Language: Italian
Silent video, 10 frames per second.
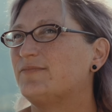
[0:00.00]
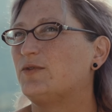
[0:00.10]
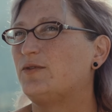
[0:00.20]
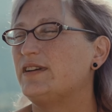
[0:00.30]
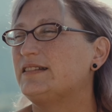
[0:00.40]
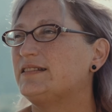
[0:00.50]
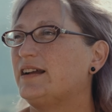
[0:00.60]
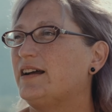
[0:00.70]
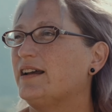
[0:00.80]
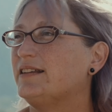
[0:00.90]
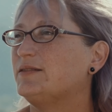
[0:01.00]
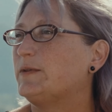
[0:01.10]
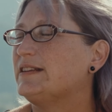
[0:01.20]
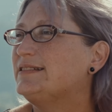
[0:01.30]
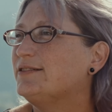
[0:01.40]
questa
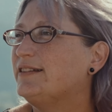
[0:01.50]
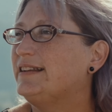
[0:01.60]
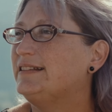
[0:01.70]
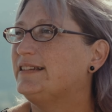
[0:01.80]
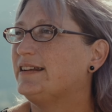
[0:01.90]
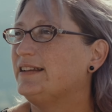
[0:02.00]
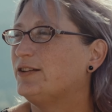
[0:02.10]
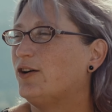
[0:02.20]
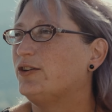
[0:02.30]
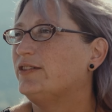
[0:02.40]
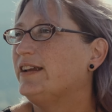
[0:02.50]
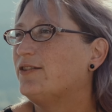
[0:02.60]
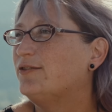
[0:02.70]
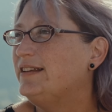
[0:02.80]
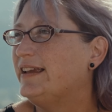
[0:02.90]
espressione del territorio di
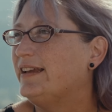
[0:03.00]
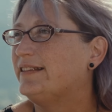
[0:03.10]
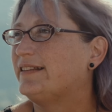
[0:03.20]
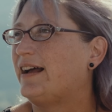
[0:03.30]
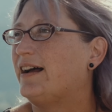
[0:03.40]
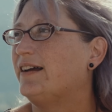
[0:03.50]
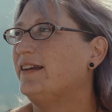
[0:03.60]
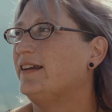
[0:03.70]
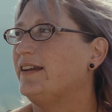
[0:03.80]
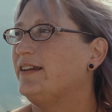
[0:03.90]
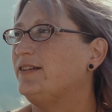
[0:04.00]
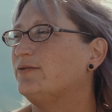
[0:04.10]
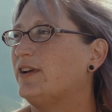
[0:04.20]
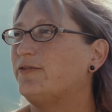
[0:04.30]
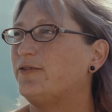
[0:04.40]
accoglienza in
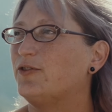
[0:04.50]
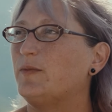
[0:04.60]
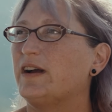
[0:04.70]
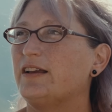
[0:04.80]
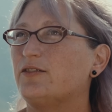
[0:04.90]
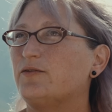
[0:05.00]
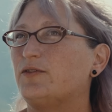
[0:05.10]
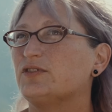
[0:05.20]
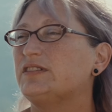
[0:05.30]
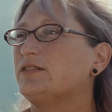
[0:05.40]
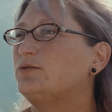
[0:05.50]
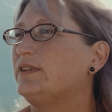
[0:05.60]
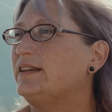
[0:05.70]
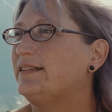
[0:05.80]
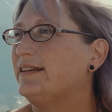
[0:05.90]
una forma che non fosse
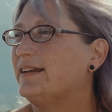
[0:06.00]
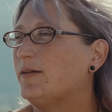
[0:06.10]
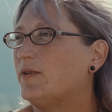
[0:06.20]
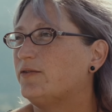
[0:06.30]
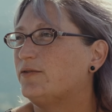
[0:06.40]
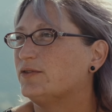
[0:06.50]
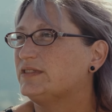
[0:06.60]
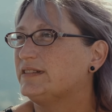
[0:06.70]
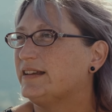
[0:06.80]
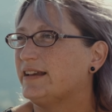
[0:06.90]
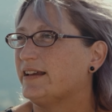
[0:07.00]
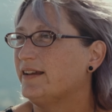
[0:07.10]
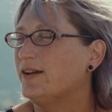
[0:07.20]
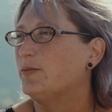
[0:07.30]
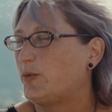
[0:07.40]
turistica ma fosse
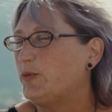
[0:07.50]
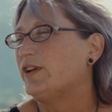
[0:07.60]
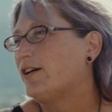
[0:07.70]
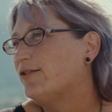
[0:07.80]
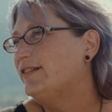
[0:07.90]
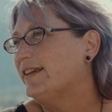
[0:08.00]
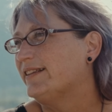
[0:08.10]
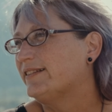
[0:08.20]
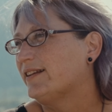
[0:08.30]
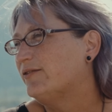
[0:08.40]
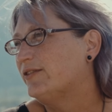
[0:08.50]
proprio di accoglienza, il